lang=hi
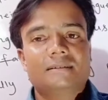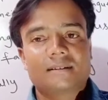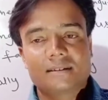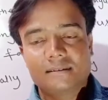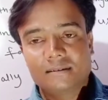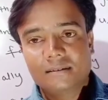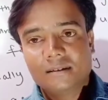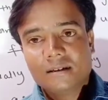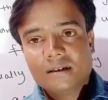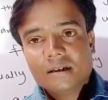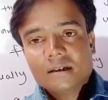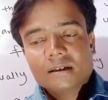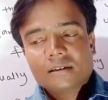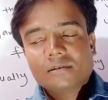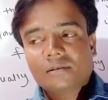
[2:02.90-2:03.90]
करें
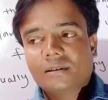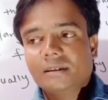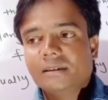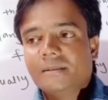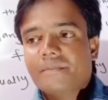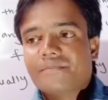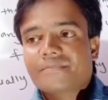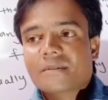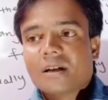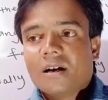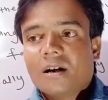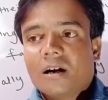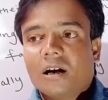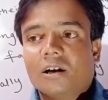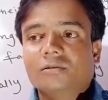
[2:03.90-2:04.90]
क्योंकि
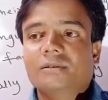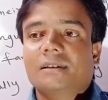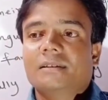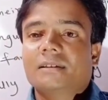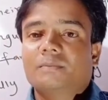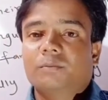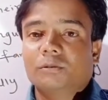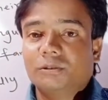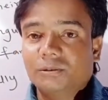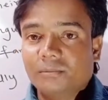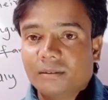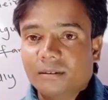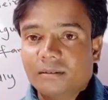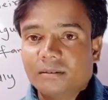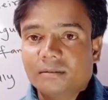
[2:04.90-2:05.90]
हाउ दैट इज
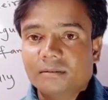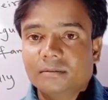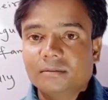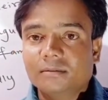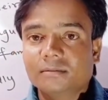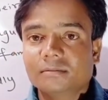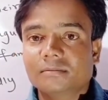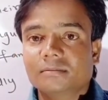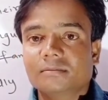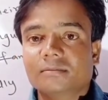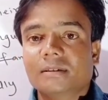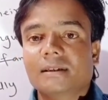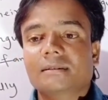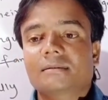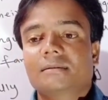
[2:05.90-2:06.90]
पॉसिबल
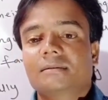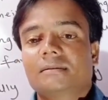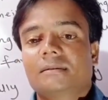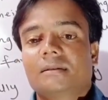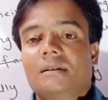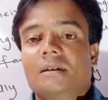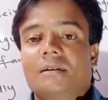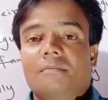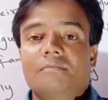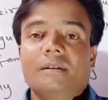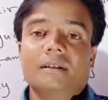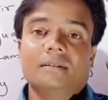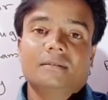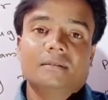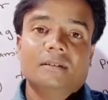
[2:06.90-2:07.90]
दैट
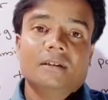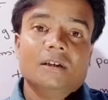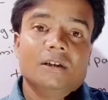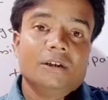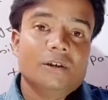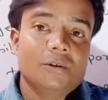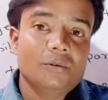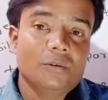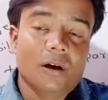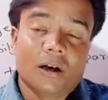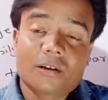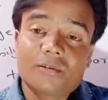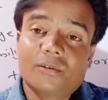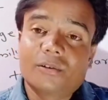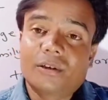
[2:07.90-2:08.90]
वैन यू
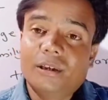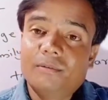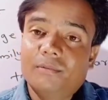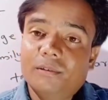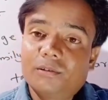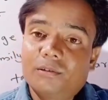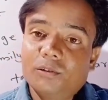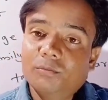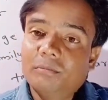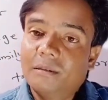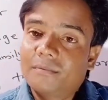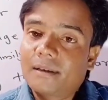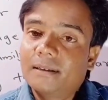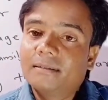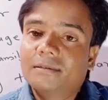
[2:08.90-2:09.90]
आर नॉट एबल टू
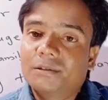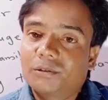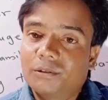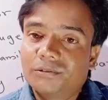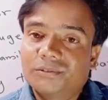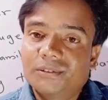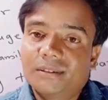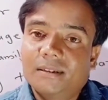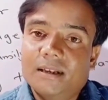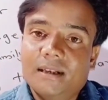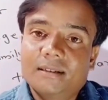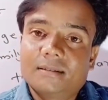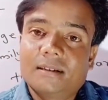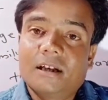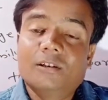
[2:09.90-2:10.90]
मेमोराइज क्वेश्चन
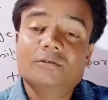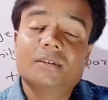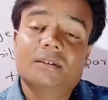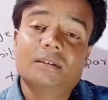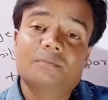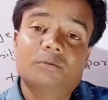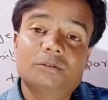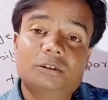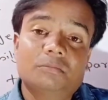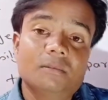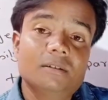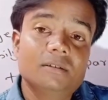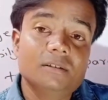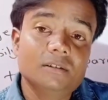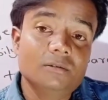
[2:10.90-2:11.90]
एंड हाउ दैट इज़
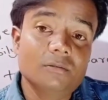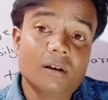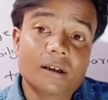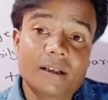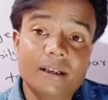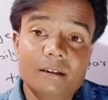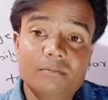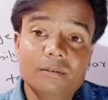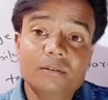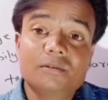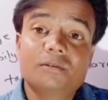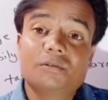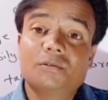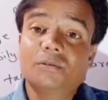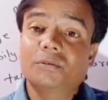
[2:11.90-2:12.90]
पॉसिबल यू आर एबल
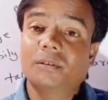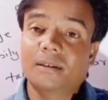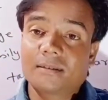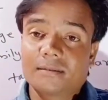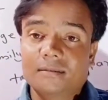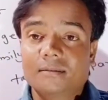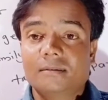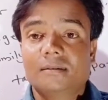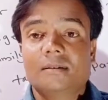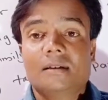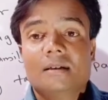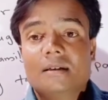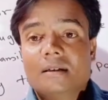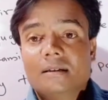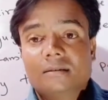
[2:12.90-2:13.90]
टू लर्न
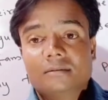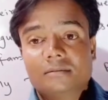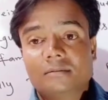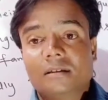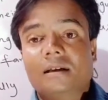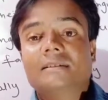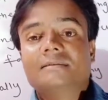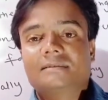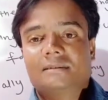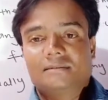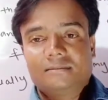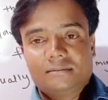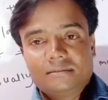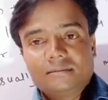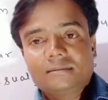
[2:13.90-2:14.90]
द आंसर
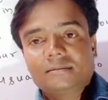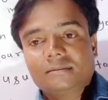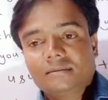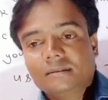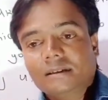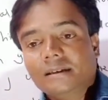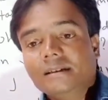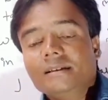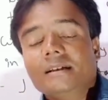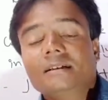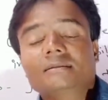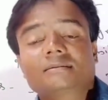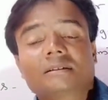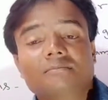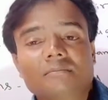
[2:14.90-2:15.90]
यानी
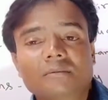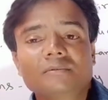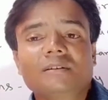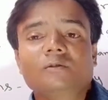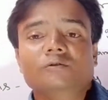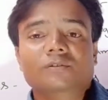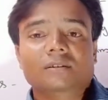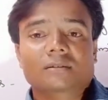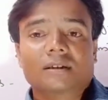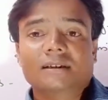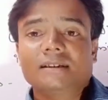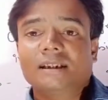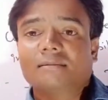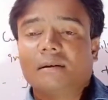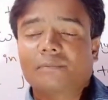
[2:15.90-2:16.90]
ये संभव ही नहीं हो सकता
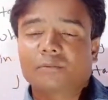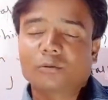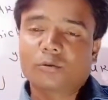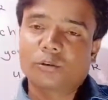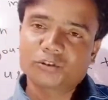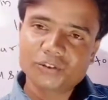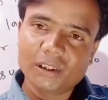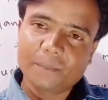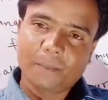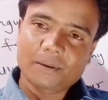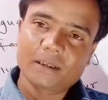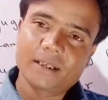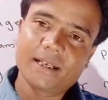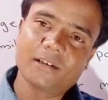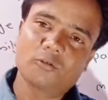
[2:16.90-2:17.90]
कि जब आपको क्वेश्चन ही
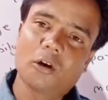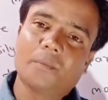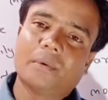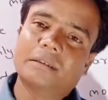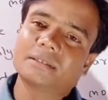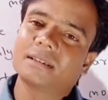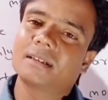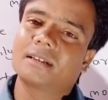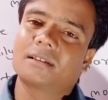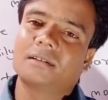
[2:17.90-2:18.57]
पता नहीं है तो आप आंसर